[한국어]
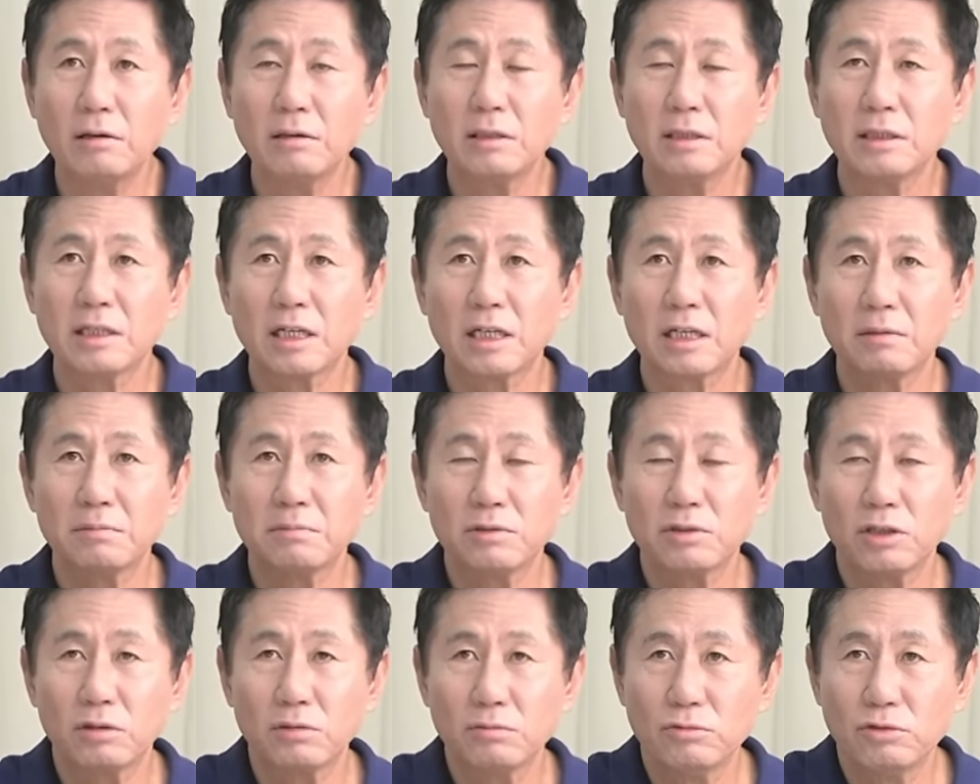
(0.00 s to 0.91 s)
이 사람
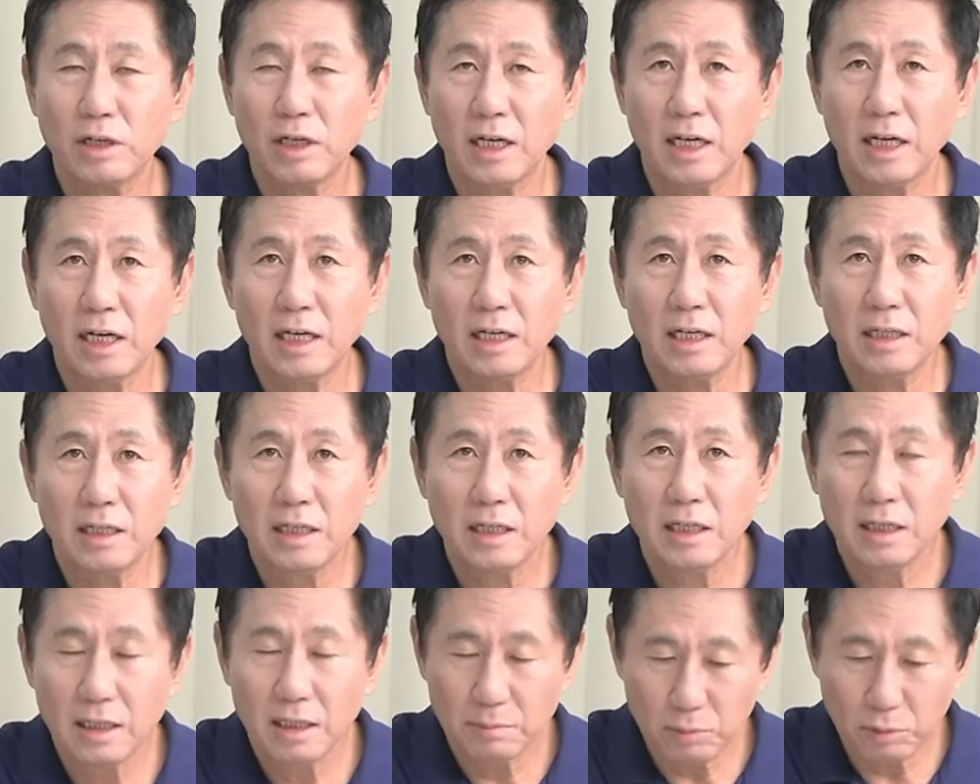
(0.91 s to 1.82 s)
청문회
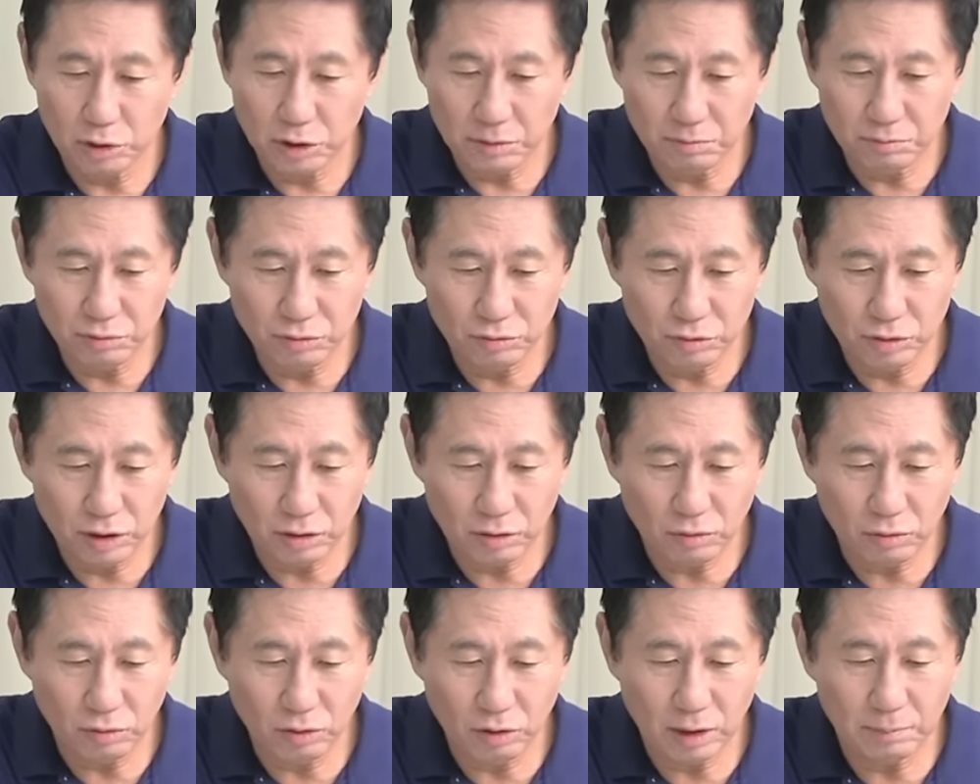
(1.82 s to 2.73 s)
보신 분도
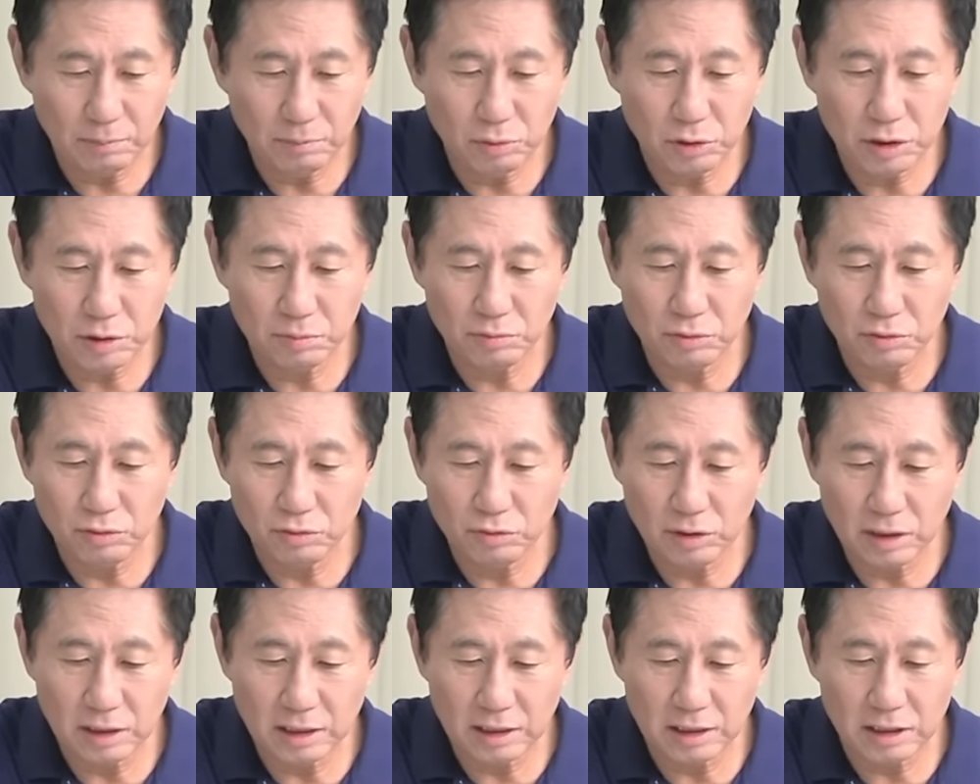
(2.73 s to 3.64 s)
있고 안 보신 분도
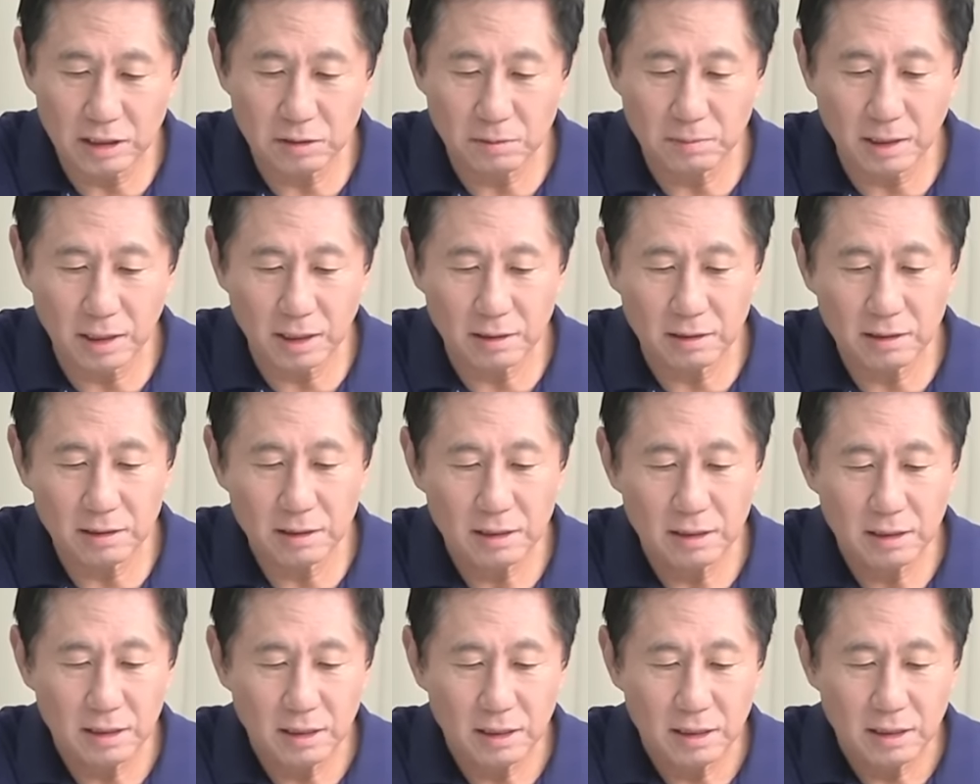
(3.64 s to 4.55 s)
있겠지만
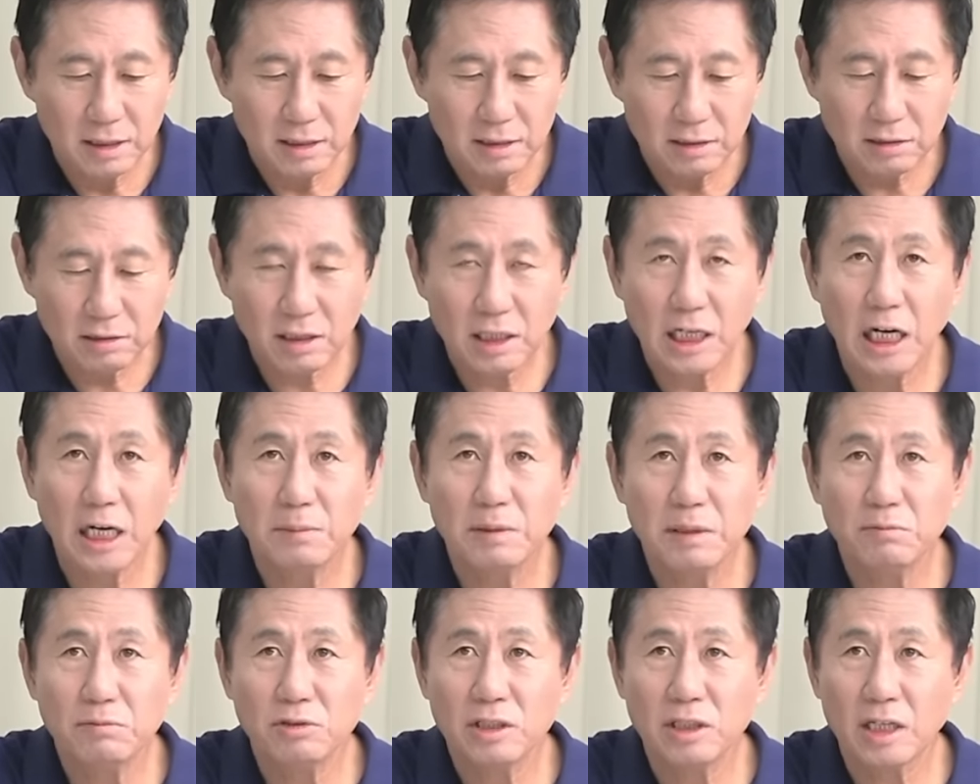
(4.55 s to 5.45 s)
특활비
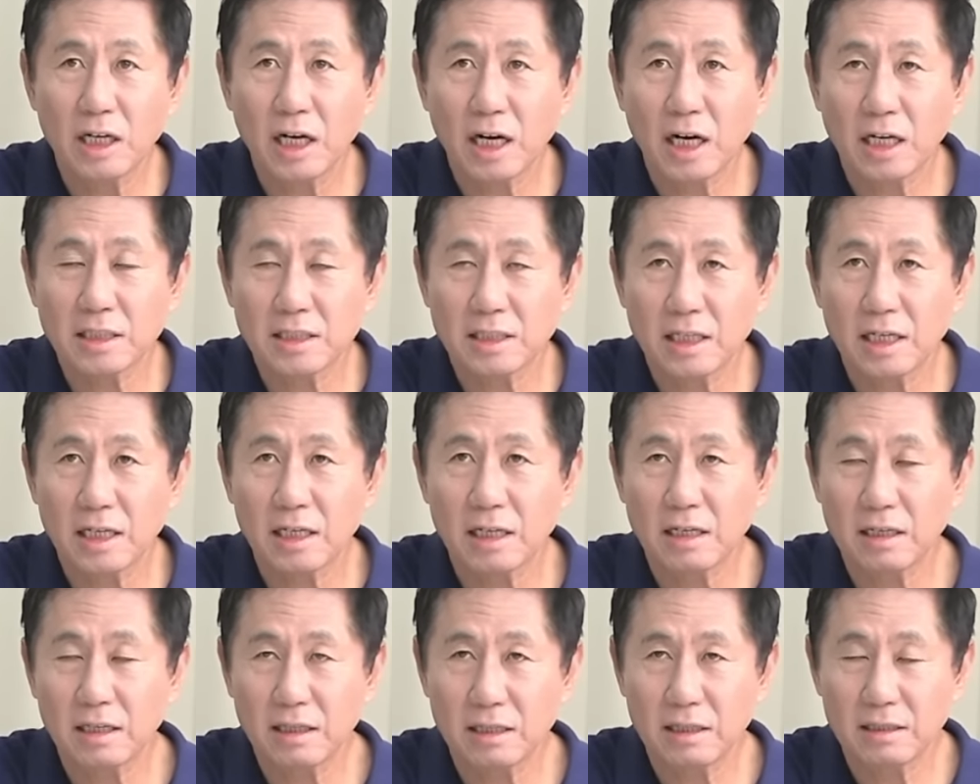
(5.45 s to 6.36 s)
문제가 가장
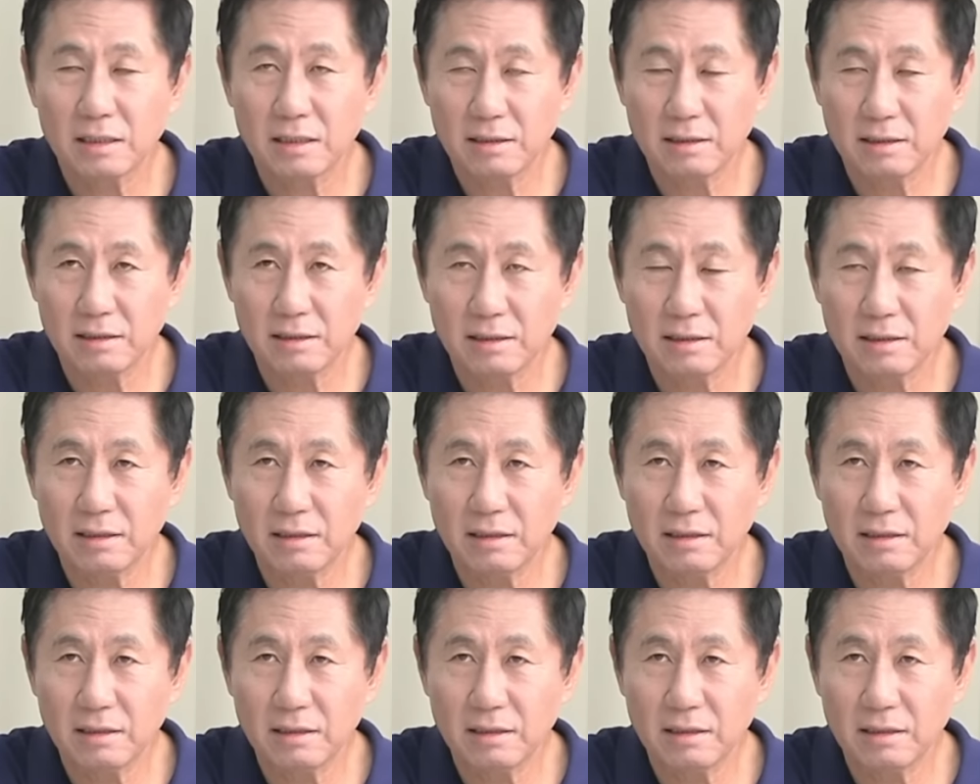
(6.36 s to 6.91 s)
어,